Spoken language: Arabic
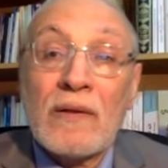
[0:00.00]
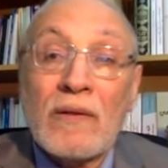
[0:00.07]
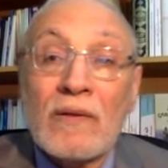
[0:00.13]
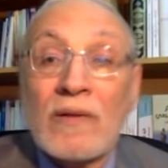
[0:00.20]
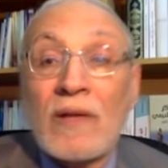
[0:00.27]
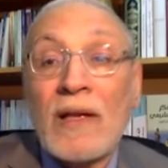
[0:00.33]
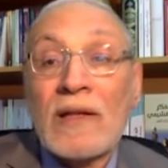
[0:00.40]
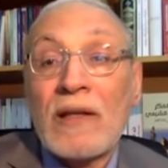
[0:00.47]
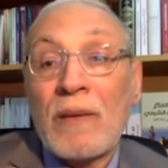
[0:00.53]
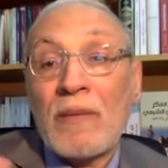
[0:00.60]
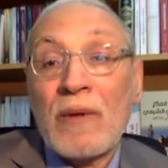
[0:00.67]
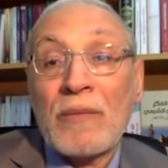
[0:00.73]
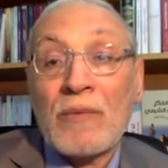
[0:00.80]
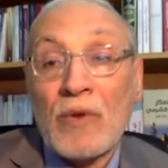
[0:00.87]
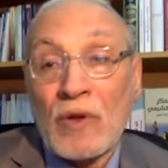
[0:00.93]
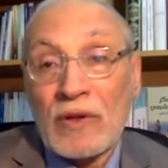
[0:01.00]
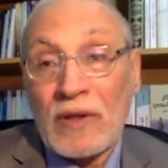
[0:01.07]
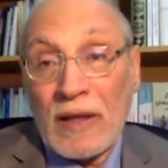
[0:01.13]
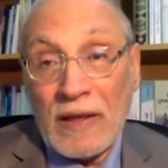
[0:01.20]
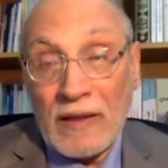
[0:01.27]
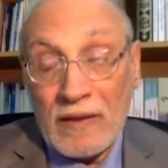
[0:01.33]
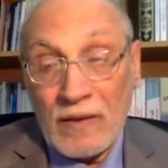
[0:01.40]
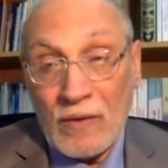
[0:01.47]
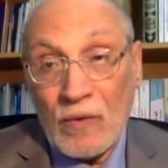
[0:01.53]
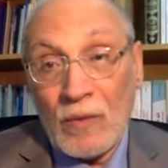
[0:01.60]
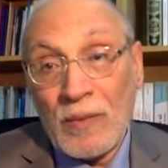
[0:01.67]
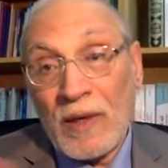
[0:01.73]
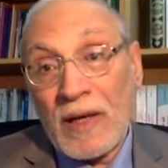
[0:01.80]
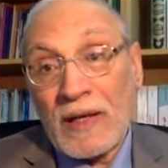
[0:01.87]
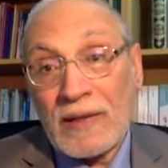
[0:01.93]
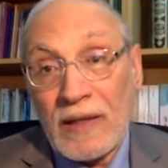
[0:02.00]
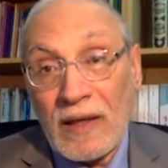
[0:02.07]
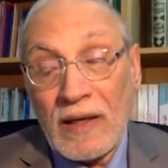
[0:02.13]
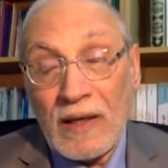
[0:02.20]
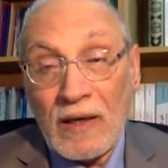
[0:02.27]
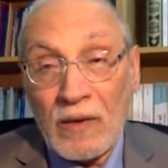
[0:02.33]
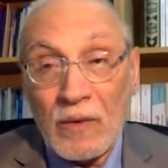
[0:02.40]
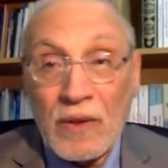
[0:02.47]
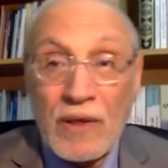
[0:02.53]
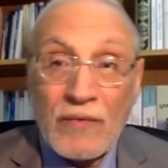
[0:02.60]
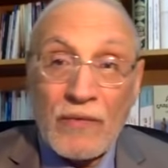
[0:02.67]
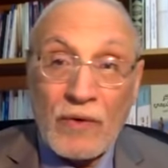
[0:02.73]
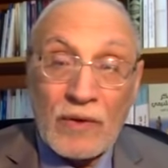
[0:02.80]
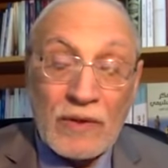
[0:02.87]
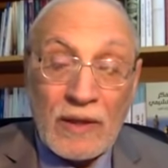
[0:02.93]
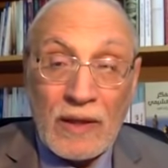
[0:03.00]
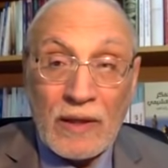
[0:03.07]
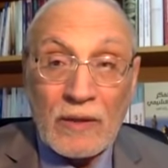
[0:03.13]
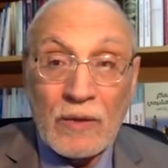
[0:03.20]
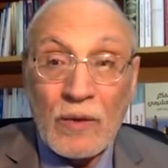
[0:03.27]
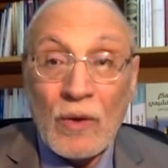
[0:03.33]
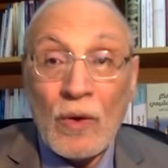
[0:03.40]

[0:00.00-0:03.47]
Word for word: قتلت أم لم تقتل ومن قتلها وكيف قتلت